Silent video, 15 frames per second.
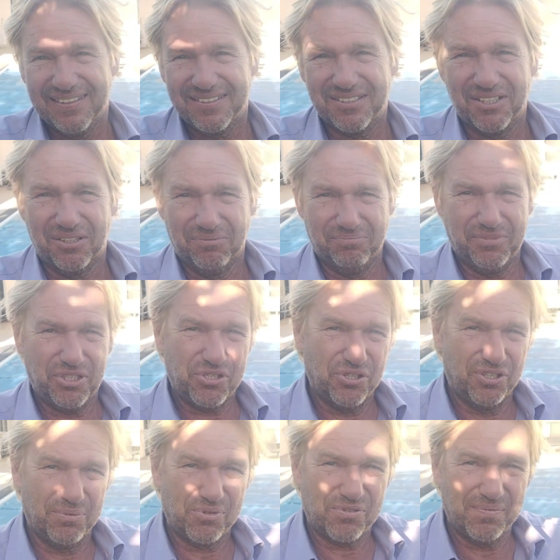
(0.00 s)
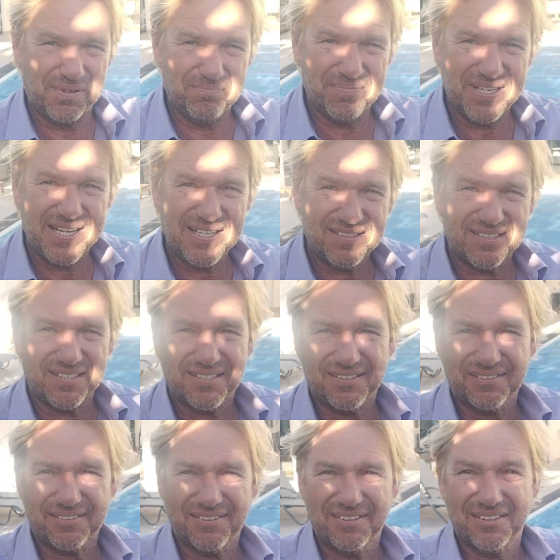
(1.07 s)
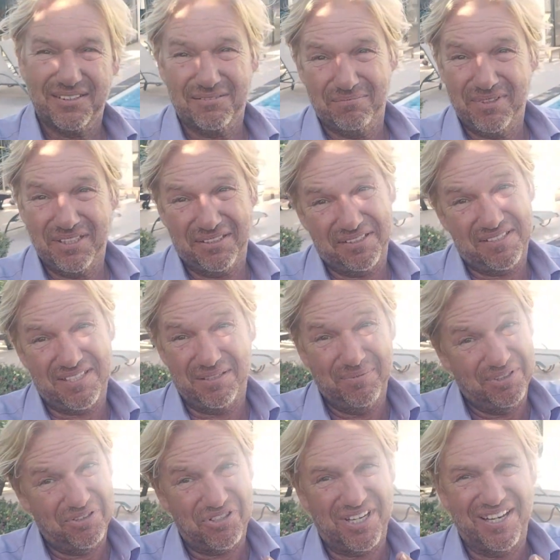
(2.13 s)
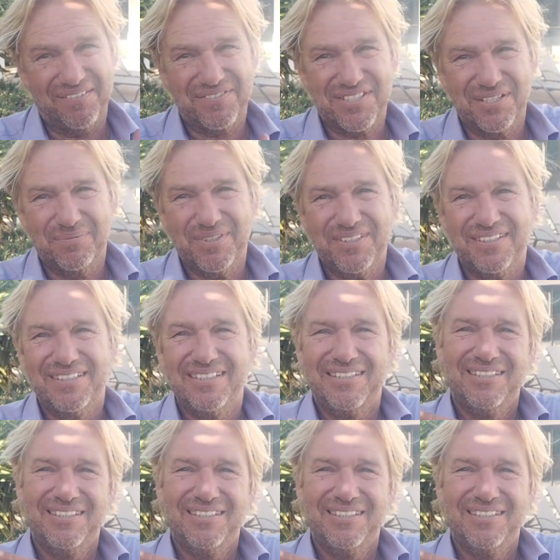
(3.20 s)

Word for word: So, mit schönem Schwimmbad, äh, mehrere Zimmern und Schlafzimmern.